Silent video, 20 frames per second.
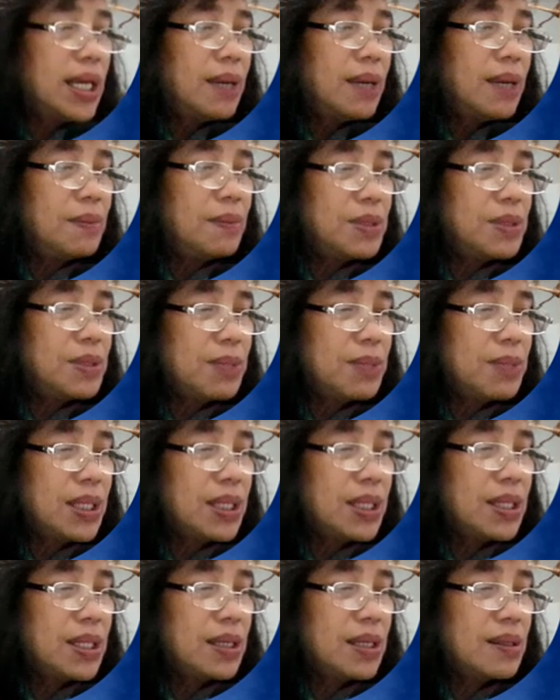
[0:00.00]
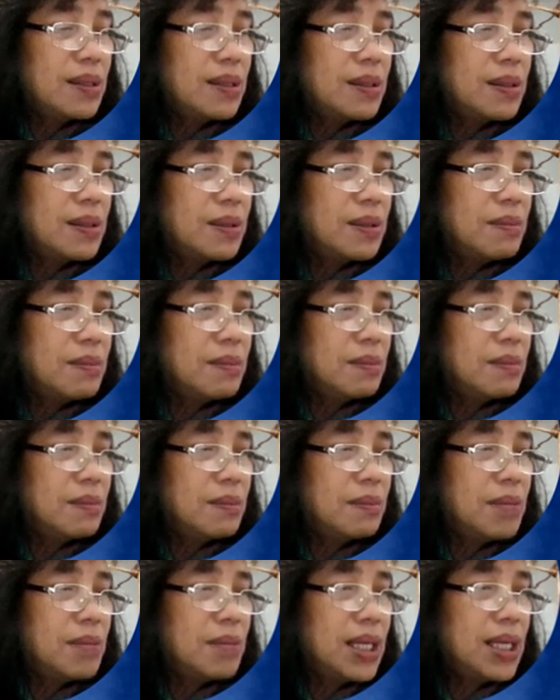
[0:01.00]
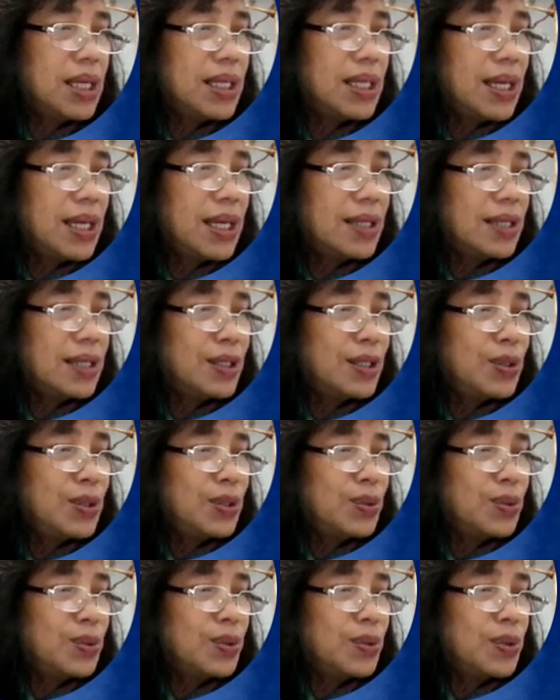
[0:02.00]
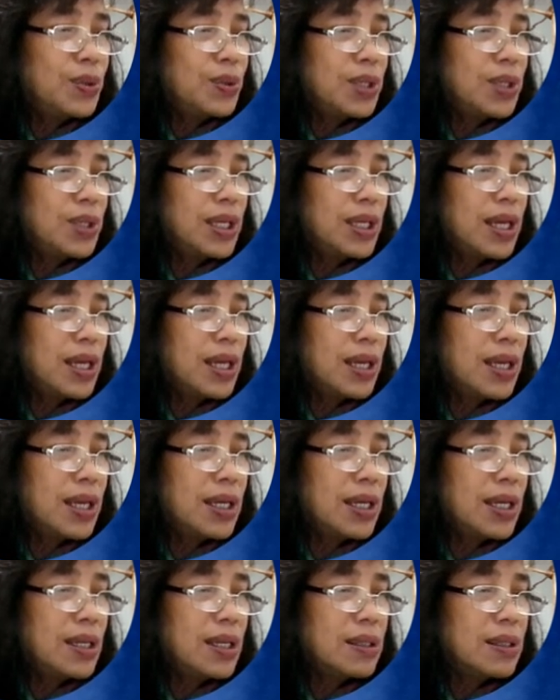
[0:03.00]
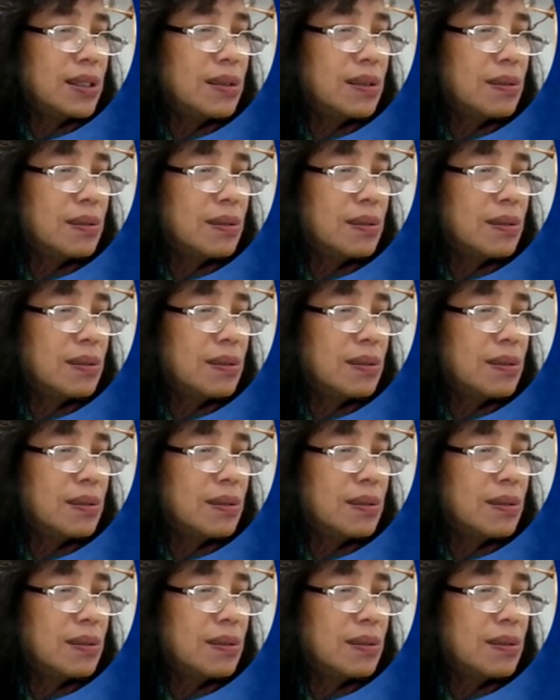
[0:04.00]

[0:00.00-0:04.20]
Mas magandang makita natin yung nangyari at